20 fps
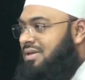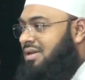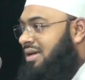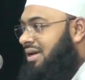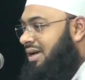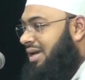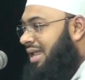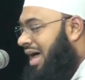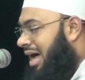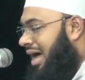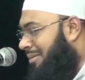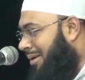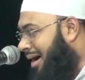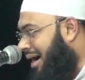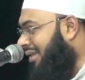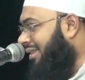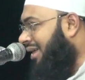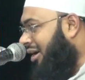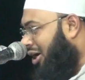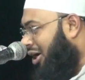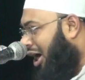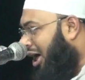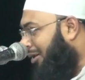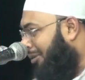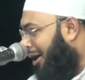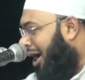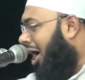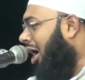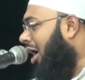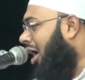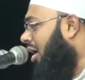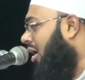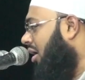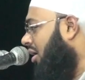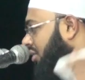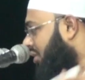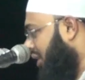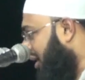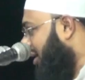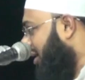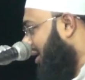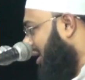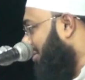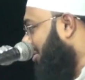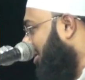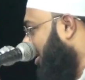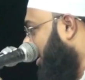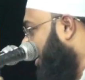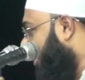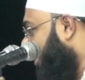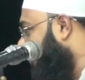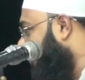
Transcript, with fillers: এরা আমাদের গর্ব ঠিক কিনা বলেন